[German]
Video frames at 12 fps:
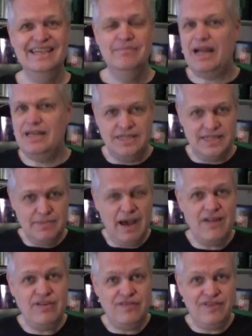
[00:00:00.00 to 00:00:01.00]
Das macht nichts. Ich
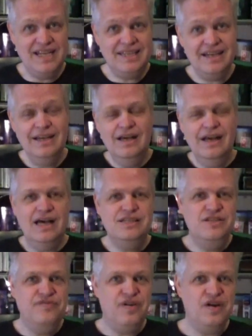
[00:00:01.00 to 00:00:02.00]
mache einfach weiter.
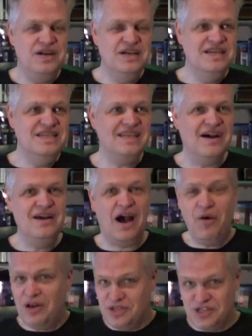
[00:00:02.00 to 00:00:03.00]
Also die Folge ist äh,
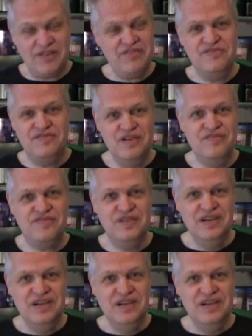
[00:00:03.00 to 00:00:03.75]
auch aus Staffel 5,